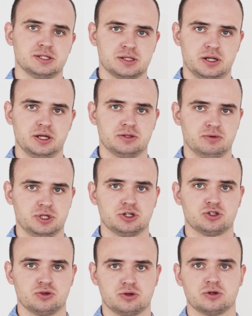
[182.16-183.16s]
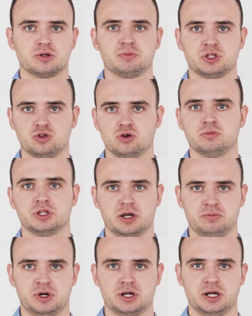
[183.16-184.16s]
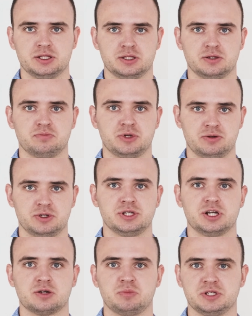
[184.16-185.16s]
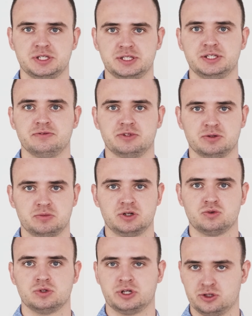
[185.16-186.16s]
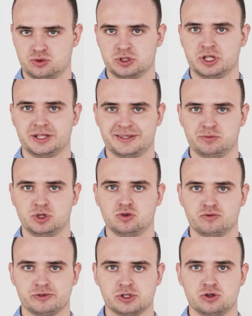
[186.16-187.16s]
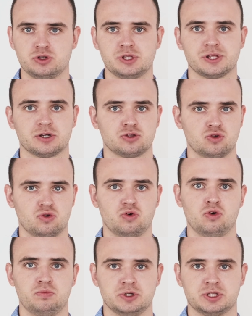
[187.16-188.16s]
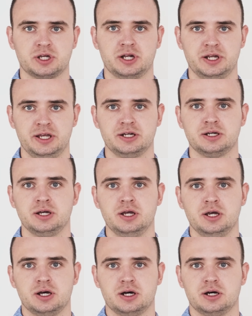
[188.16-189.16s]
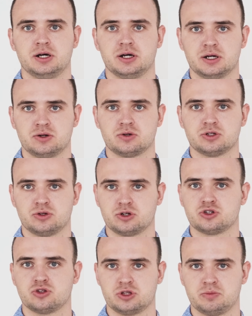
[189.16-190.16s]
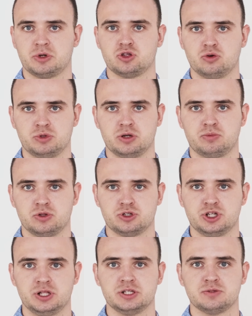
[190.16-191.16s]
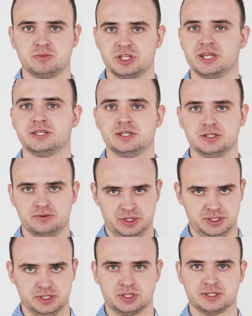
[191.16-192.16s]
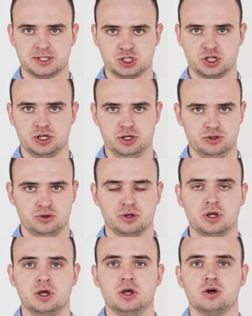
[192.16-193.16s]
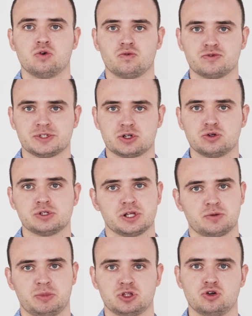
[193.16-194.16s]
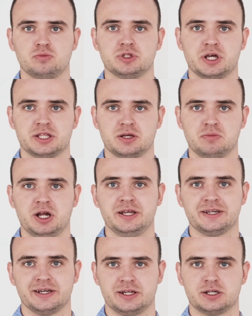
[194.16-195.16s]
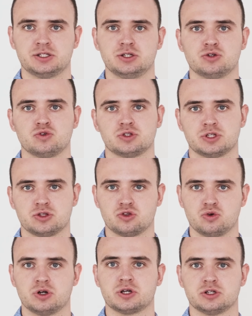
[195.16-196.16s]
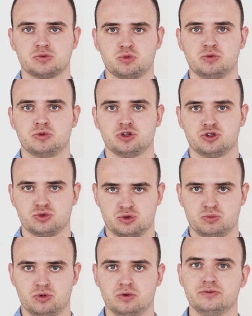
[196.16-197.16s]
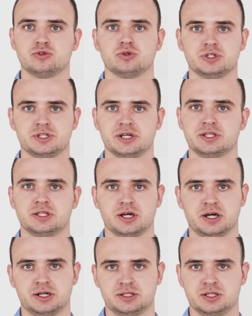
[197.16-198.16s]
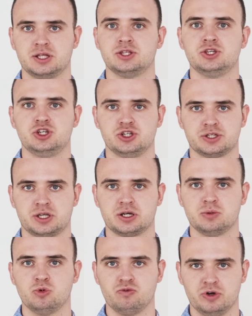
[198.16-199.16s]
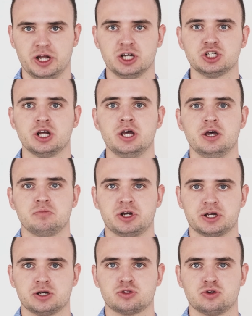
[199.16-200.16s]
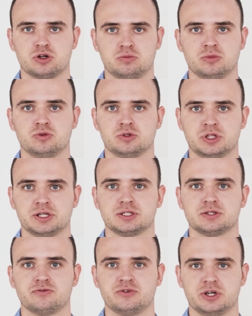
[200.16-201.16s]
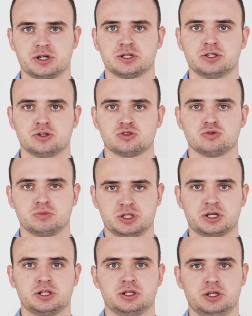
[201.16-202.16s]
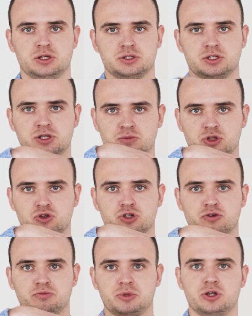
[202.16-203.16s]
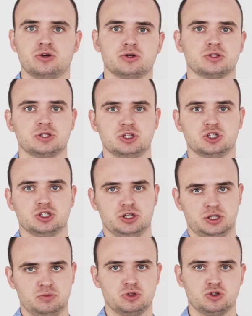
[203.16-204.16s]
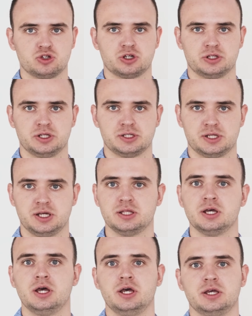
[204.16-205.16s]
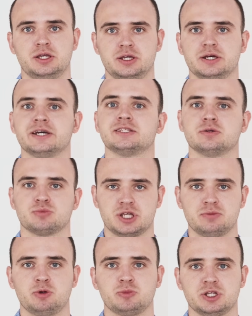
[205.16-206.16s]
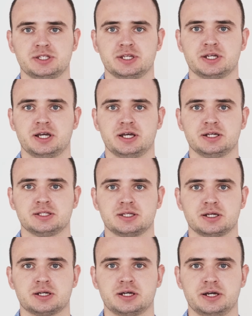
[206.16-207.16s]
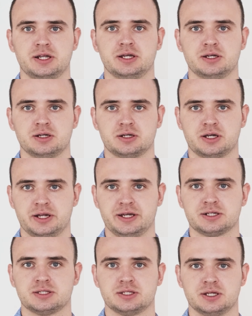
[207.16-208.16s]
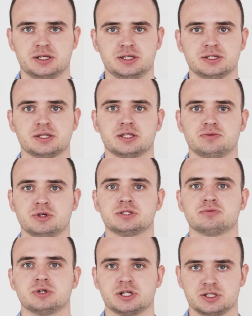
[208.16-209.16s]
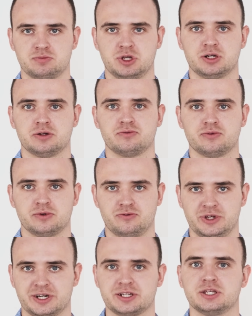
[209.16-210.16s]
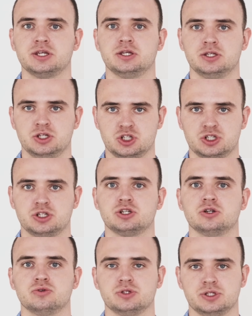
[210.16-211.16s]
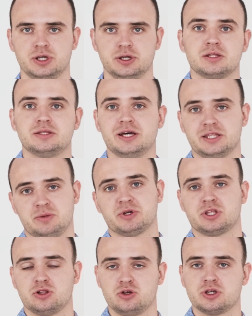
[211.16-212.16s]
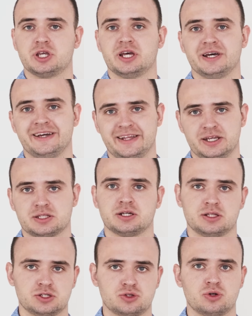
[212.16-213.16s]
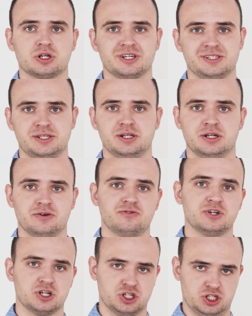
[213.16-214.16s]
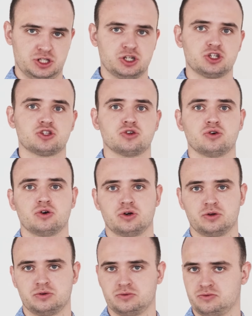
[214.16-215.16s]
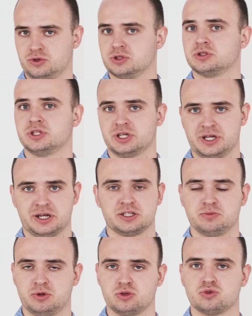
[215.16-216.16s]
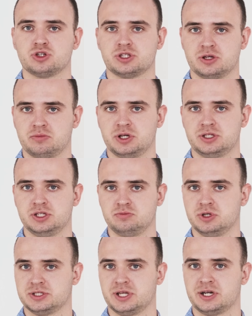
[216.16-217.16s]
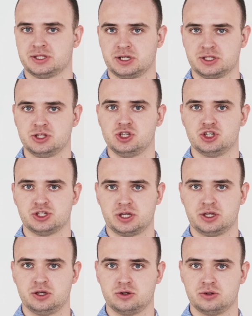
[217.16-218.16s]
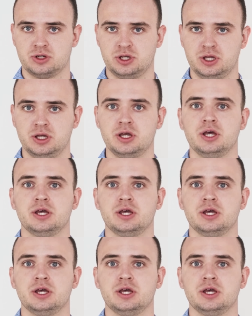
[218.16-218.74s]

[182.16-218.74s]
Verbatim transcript: исследования, что подобные аппараты приводили к позитивным результатам и у взрослых, но опыт коллег Э, у которых что-то подобное получалось, мне неизвестен, к сожалению. У взрослых подобные аномалии корректируются только с помощью зубов, то есть это ортодонтический камуфляж, при котором у нас верхние зубы наклоняются немножко вперед, нижние немножко назад, и этим самым достигается коррекция несоответствия размеров верхней и нижней челюстей. Данная патология редко настолько сильно выражена, что вот никак не получится обойтись без ортогнатической хирургии,